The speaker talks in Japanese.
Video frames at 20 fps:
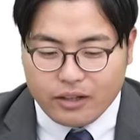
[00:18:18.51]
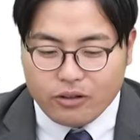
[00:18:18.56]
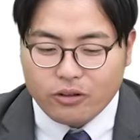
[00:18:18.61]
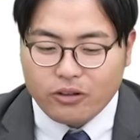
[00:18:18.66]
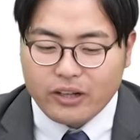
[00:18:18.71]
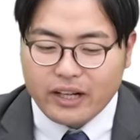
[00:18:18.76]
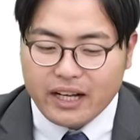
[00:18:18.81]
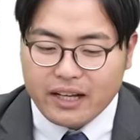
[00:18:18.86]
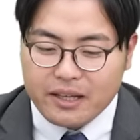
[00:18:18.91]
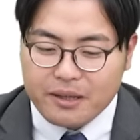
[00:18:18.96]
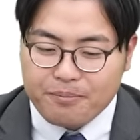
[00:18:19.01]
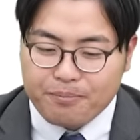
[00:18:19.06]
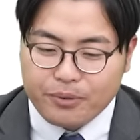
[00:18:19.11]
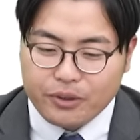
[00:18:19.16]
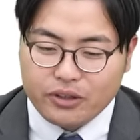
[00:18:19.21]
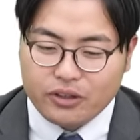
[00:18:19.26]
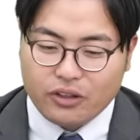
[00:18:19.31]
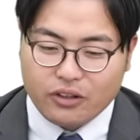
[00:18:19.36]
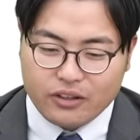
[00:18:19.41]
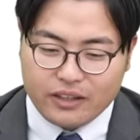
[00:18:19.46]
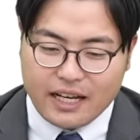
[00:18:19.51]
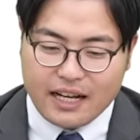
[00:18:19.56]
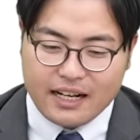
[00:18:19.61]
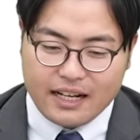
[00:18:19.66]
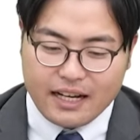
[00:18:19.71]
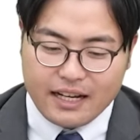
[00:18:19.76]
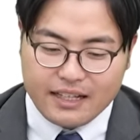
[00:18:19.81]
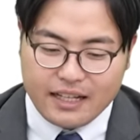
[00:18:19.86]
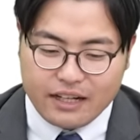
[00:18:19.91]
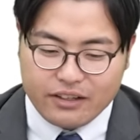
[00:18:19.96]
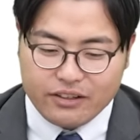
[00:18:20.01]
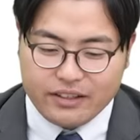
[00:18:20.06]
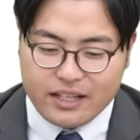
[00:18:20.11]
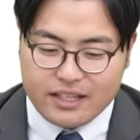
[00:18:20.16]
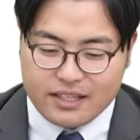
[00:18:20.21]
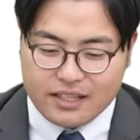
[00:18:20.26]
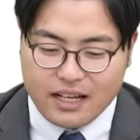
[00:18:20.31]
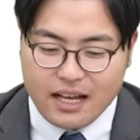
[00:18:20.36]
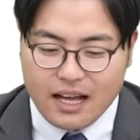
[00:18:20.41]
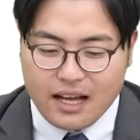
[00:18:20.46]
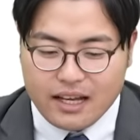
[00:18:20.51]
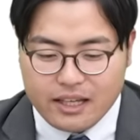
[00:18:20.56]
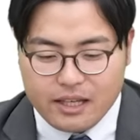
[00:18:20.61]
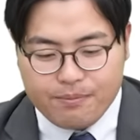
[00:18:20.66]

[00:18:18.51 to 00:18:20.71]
で、これがインプットの段階になるんですが、